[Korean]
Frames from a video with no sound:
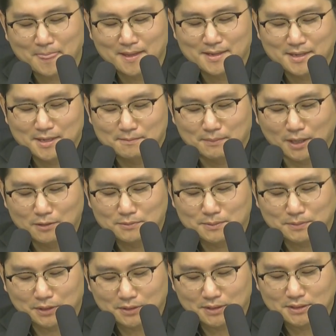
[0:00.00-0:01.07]
마음이
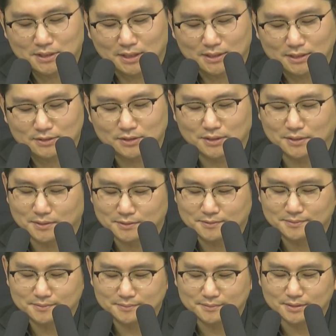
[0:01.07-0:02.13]
편하지가 않았어요.
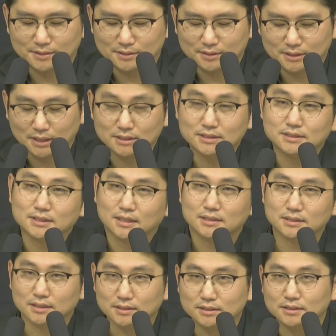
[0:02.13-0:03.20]
자기
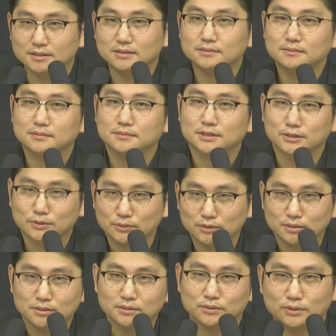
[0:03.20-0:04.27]
대신
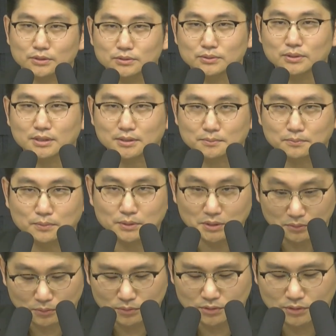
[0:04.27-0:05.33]
디도를 고린도에
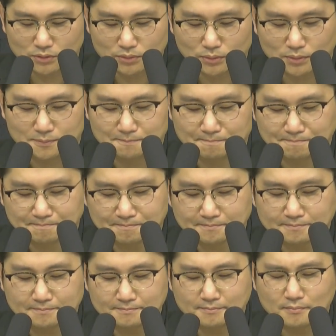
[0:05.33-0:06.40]
보내놓고서도
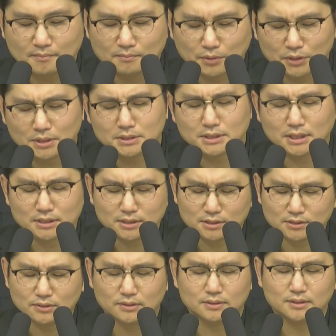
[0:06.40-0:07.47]
편하지가
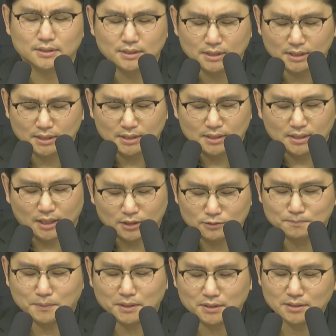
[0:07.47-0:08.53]
않아서
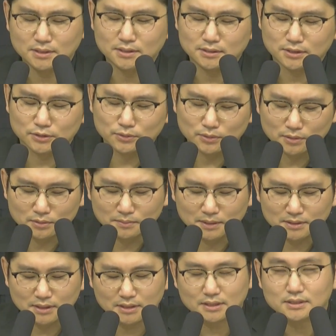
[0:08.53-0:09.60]
하루빨리 디도를
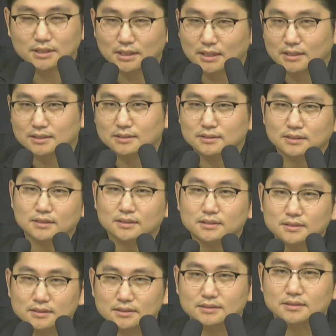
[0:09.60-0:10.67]
만나야겠다
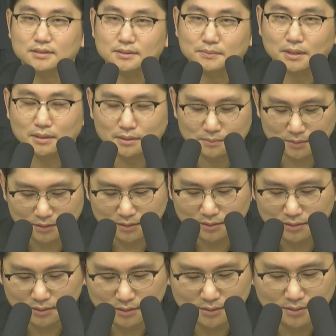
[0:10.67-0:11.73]
이렇게 이제 마음을
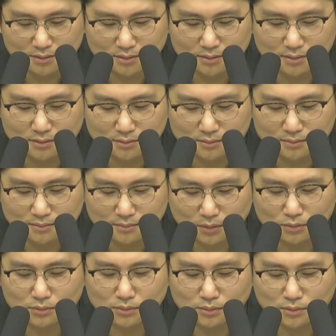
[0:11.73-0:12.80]

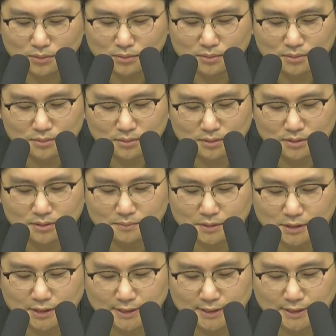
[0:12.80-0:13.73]
먹고 있습니다.